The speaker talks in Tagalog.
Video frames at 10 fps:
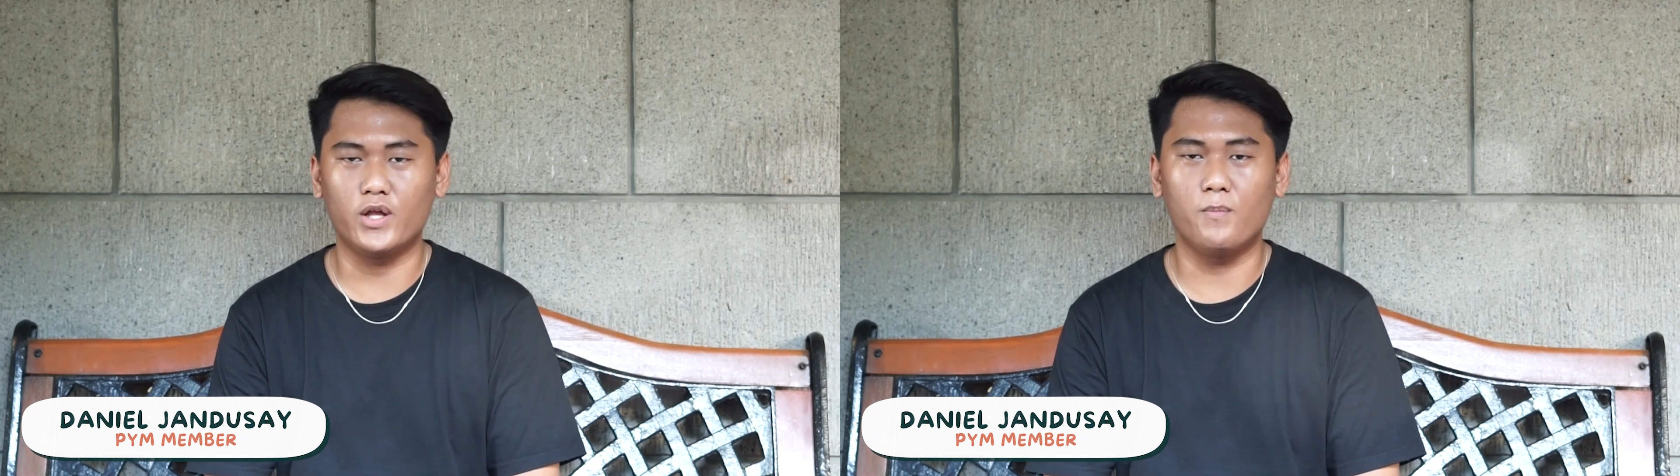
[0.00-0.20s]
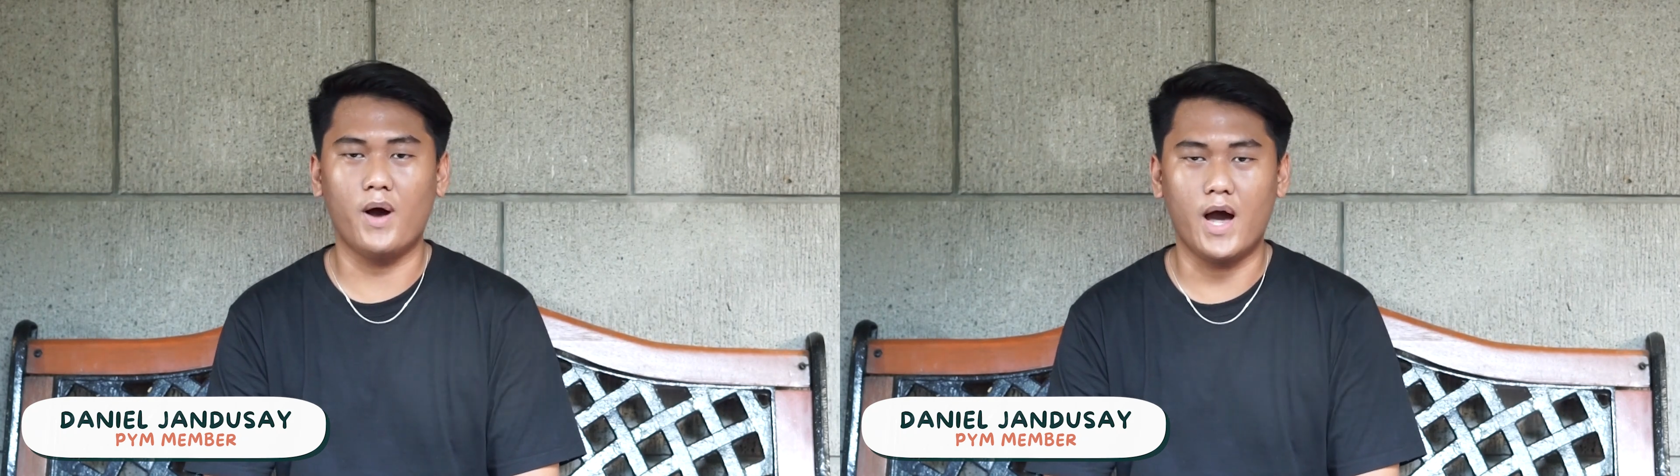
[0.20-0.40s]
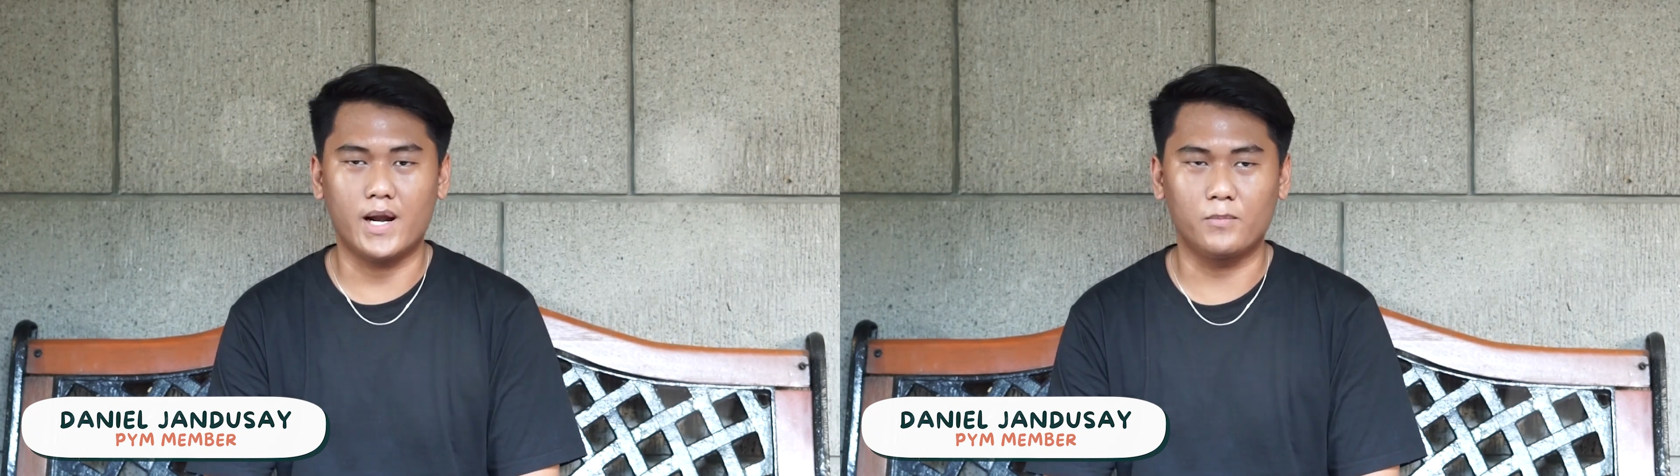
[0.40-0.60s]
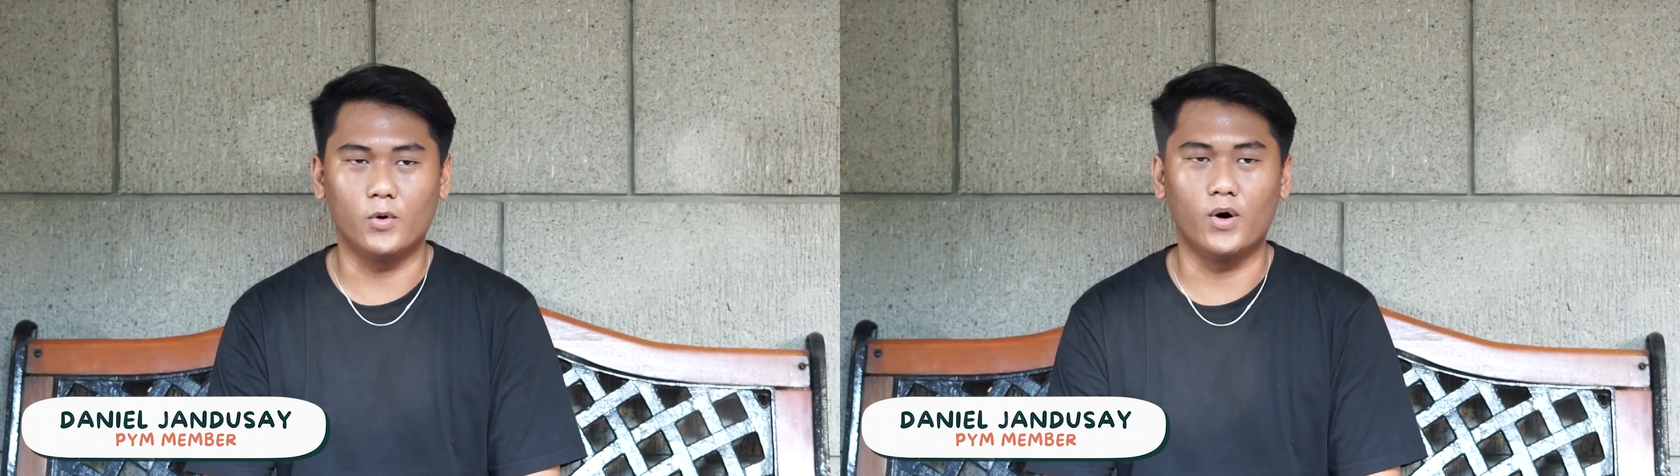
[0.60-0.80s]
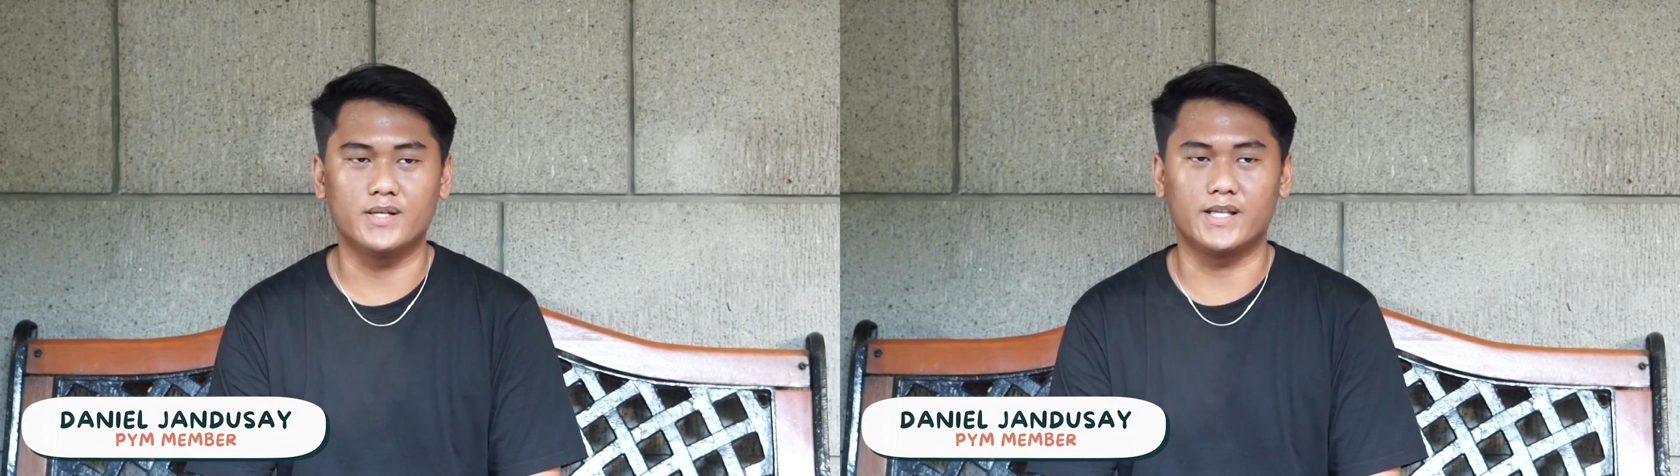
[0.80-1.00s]
yung pangarap
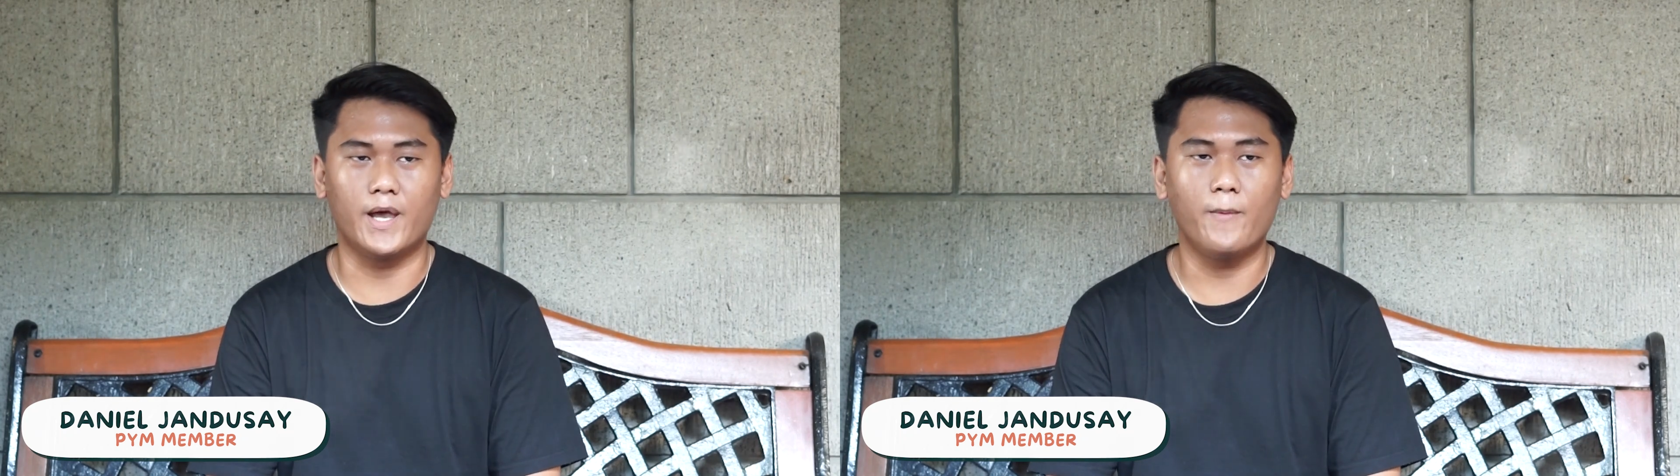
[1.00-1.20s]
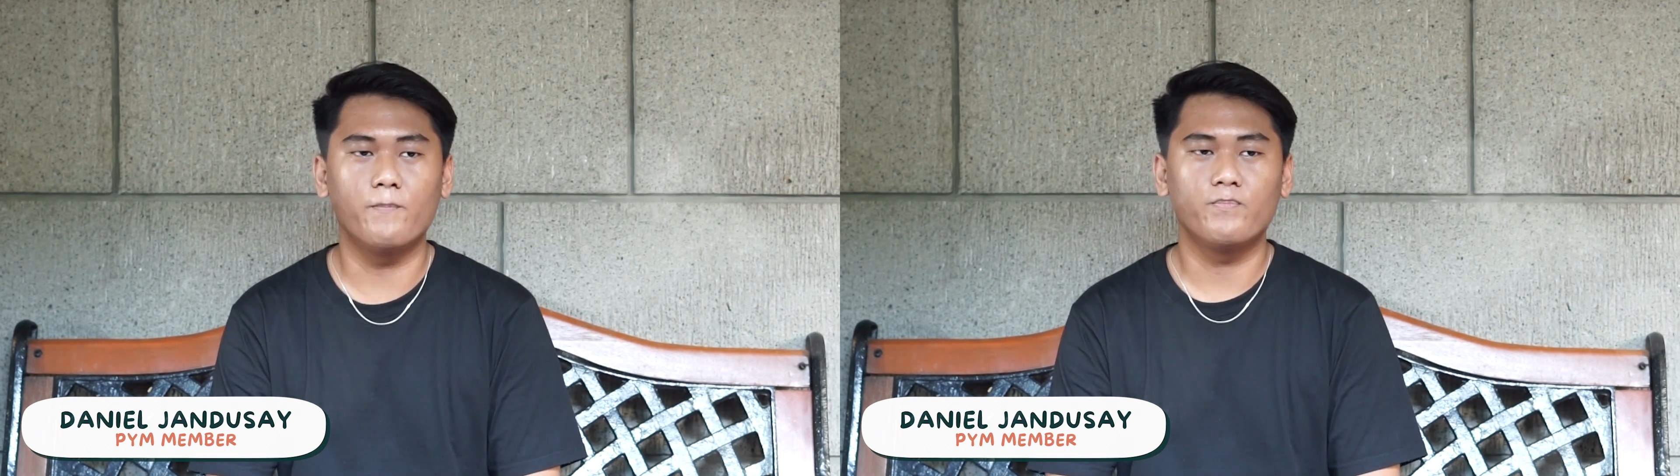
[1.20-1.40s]
ko kasi